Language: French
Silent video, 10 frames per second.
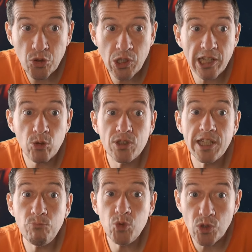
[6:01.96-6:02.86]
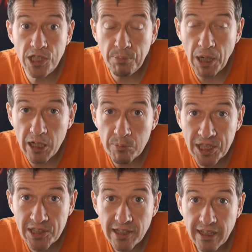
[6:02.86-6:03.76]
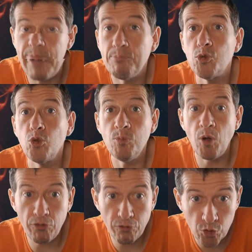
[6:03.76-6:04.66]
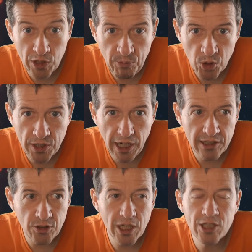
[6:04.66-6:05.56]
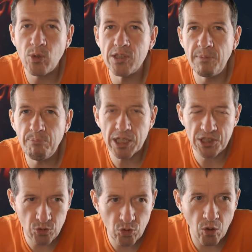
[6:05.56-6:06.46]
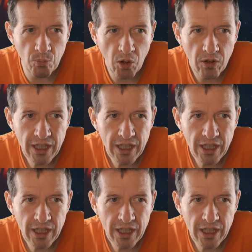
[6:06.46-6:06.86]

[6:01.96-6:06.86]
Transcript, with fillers: y a le thème du libre arbitre, absolument fondamental dans la troisième partie du roman.